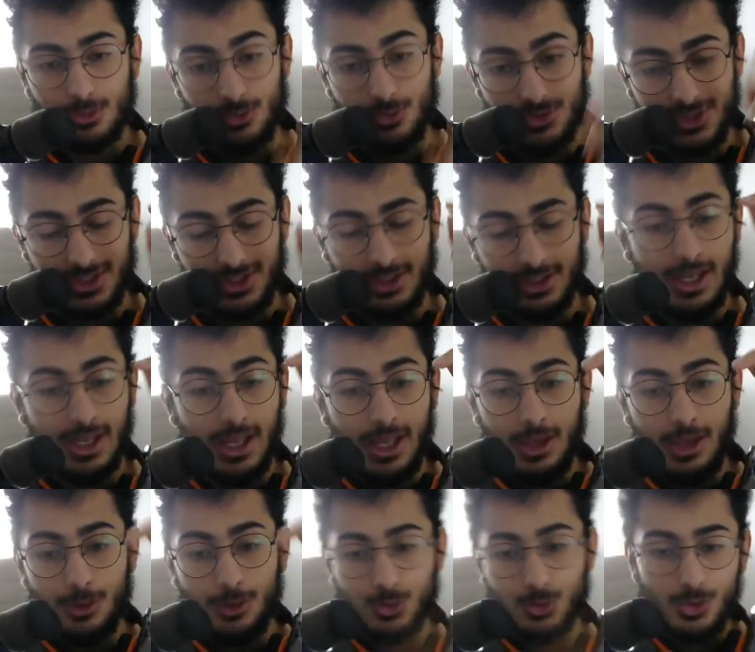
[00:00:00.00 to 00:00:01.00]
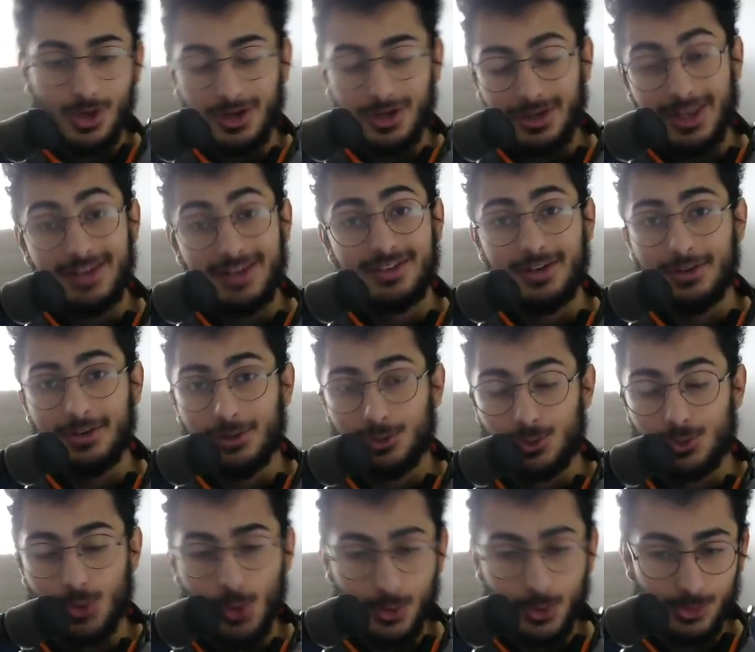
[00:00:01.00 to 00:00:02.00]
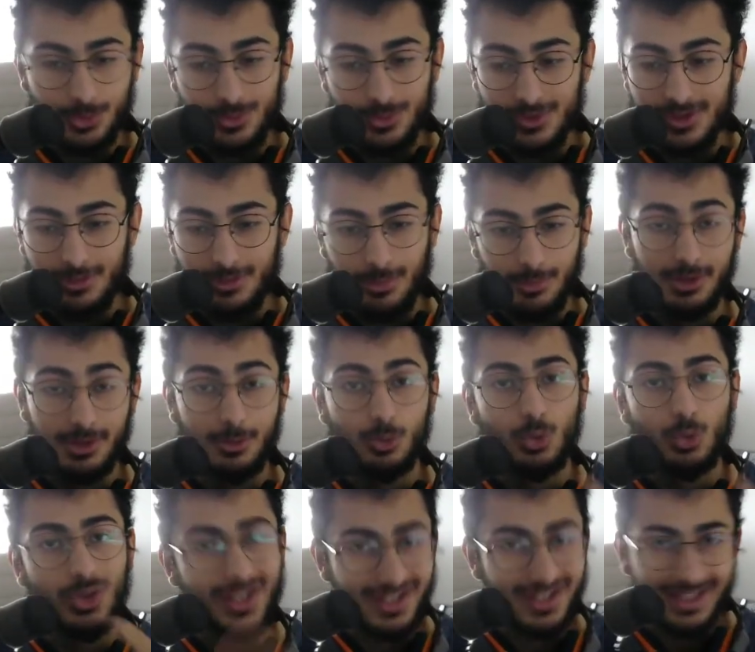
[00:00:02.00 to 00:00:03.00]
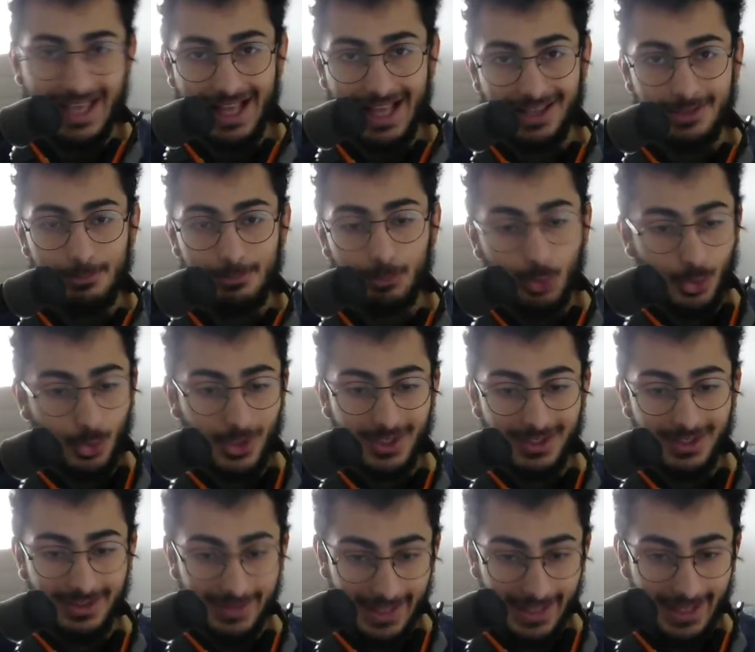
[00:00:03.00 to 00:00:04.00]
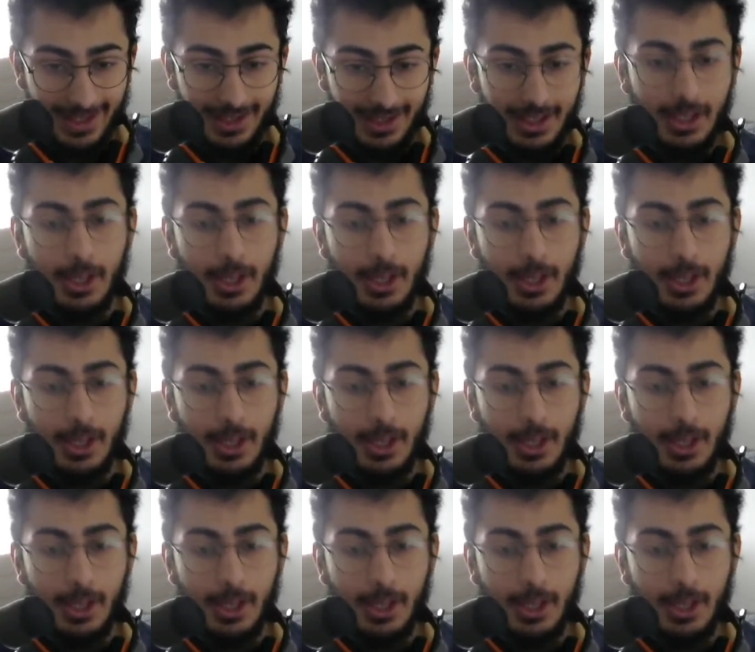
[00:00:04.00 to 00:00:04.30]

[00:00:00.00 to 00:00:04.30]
önce şu an ekranda gördüğünüz gibi bir uyarı geldi. Bu uyarı ne?